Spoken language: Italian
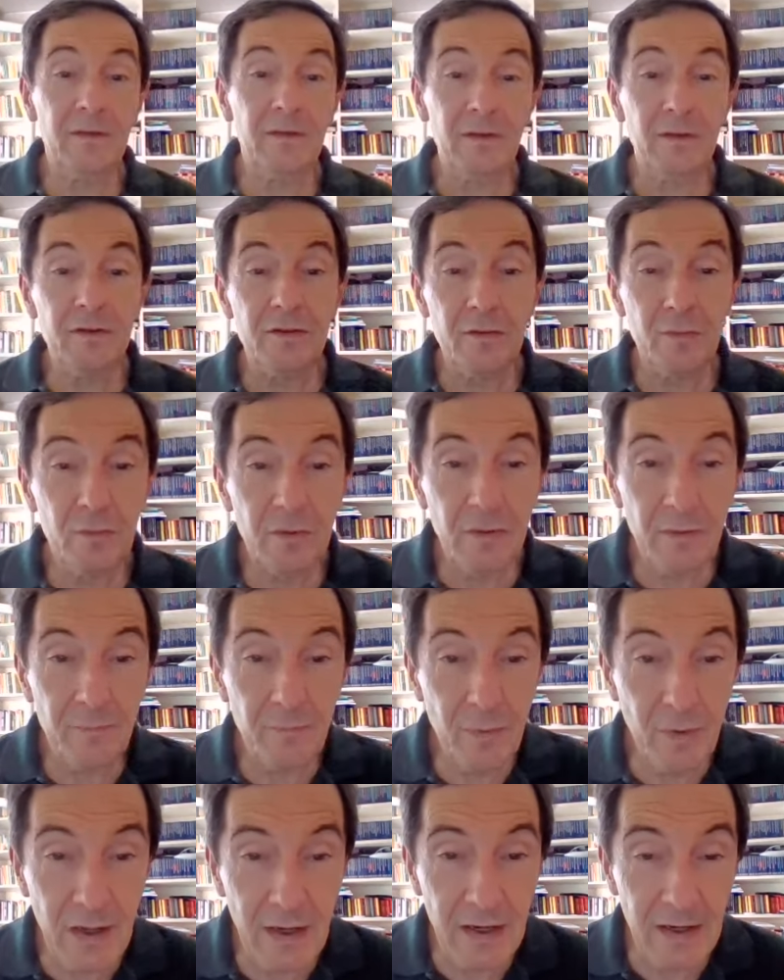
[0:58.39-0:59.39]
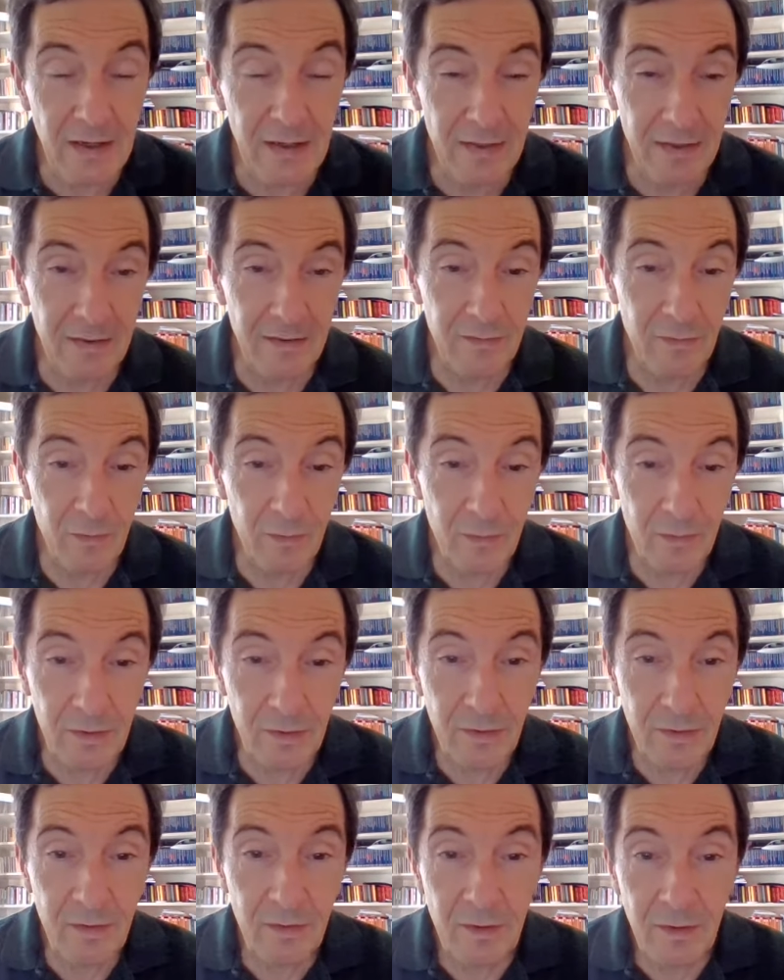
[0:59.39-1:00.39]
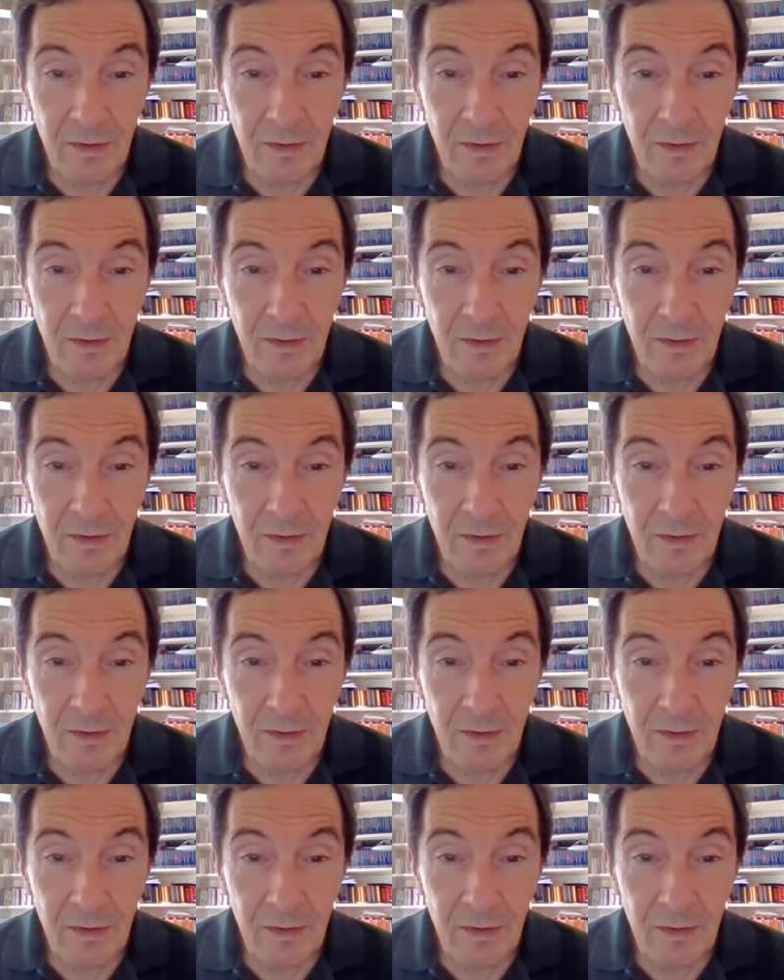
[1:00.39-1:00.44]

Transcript: venisse un temporale e noi